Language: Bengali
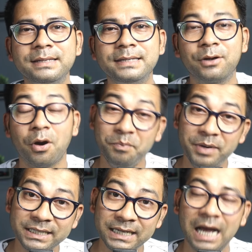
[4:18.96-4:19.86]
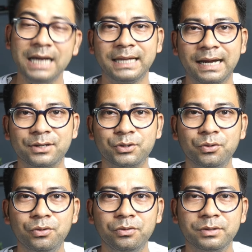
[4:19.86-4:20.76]
যে কম্পিটিশন হাই থাকার
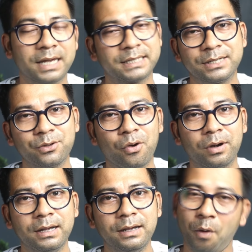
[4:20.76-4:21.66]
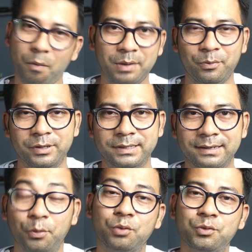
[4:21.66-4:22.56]
জন্য সাস্টেন করাটা প্রবলেম হয়ে যায়
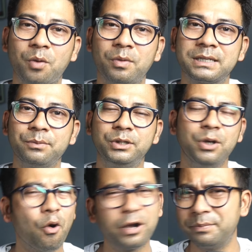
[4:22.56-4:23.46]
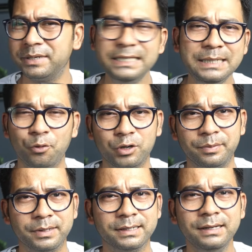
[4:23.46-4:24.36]
প্রথম ছ মাসের মধ্যে অনেক বেশি ইজি
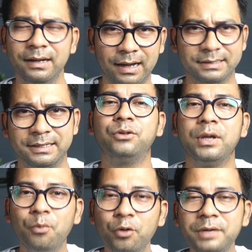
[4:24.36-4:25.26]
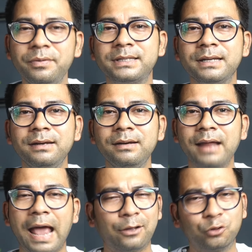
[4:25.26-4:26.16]
মোটিভেশন আসে তো এই মোটিভেশন
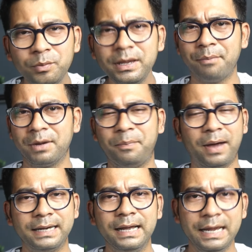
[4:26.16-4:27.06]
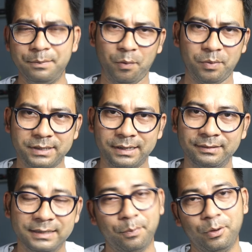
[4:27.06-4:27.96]
একদমই আমরা পাই না এই প্রফেশনে
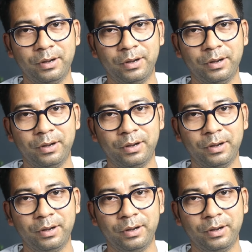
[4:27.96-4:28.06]
যার ফলে